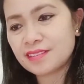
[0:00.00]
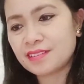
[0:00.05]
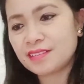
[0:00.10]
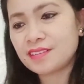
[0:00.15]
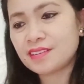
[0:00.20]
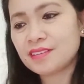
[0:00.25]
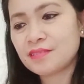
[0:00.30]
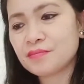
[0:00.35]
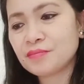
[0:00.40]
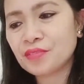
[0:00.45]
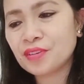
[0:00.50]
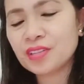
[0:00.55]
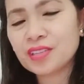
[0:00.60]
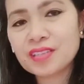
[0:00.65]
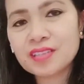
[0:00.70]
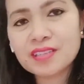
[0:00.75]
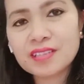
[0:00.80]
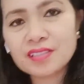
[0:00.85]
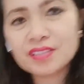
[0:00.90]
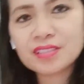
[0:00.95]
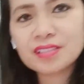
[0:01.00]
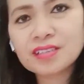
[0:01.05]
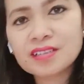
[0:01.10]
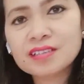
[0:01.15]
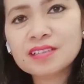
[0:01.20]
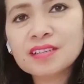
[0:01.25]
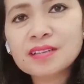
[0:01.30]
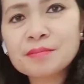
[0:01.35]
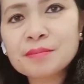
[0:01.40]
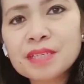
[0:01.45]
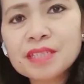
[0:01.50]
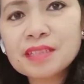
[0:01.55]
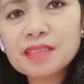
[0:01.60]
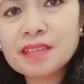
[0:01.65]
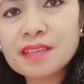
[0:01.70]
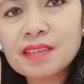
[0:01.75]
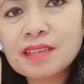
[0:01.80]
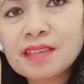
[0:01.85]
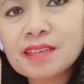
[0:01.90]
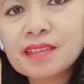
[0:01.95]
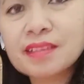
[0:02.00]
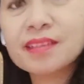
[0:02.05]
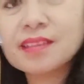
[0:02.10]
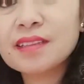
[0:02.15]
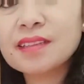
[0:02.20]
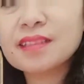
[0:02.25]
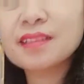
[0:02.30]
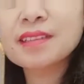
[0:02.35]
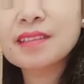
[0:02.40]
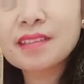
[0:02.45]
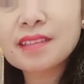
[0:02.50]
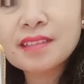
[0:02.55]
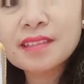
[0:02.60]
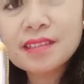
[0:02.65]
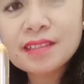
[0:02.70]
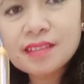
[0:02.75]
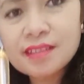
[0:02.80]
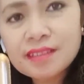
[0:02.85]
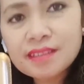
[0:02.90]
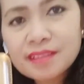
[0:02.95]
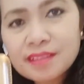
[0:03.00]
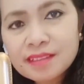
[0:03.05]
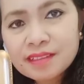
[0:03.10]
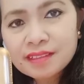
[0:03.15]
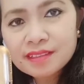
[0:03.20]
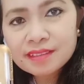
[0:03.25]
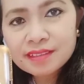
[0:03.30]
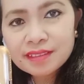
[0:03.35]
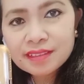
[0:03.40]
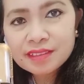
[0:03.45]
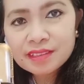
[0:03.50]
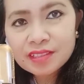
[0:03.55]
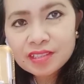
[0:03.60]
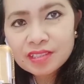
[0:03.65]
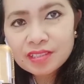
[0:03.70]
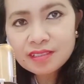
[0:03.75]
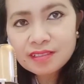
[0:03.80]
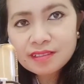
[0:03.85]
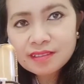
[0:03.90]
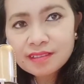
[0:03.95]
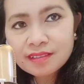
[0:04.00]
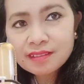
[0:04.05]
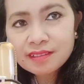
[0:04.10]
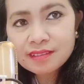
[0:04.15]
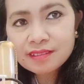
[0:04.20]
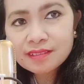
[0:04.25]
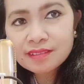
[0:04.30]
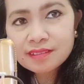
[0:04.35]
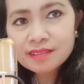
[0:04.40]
Ayan, pwede na siyang gamitin. Ayan siya.